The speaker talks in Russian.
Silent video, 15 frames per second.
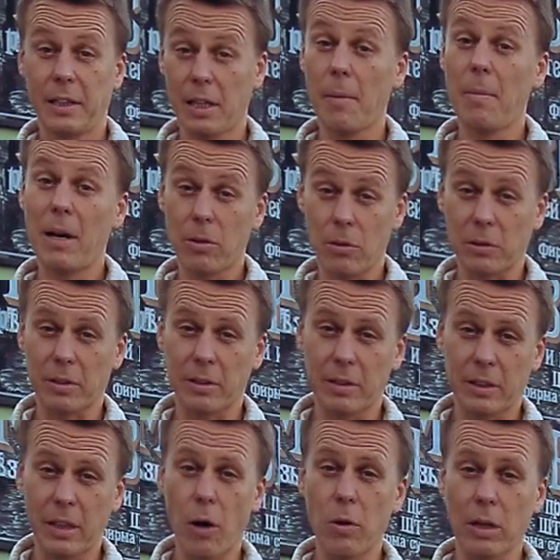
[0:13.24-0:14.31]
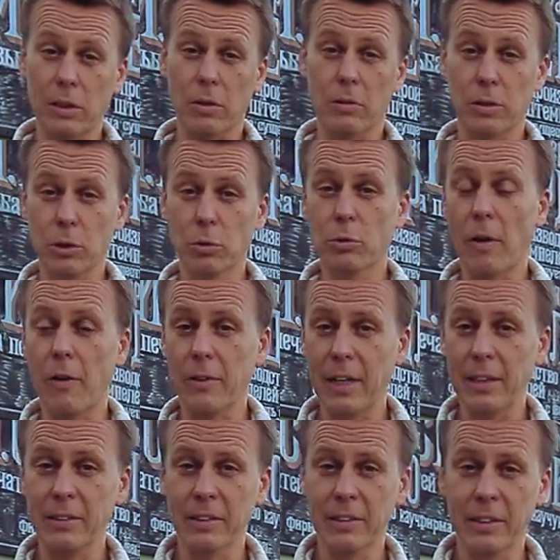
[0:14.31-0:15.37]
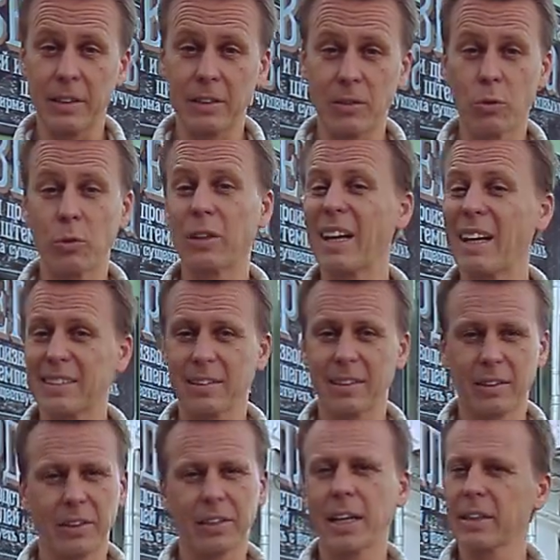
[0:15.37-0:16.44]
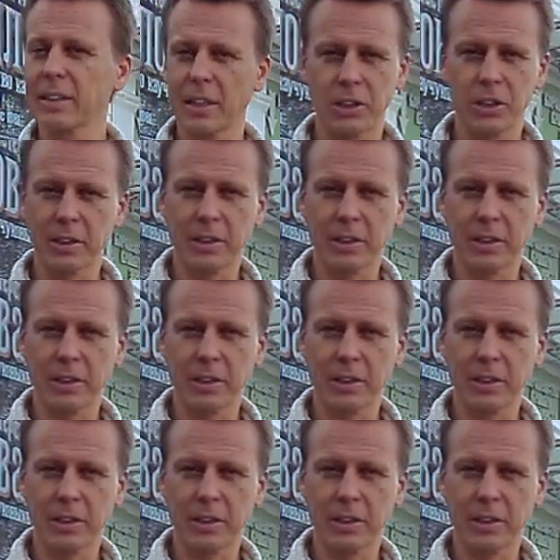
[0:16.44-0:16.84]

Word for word: И наоборот, того, которого чтут во Франции, у нас никогда не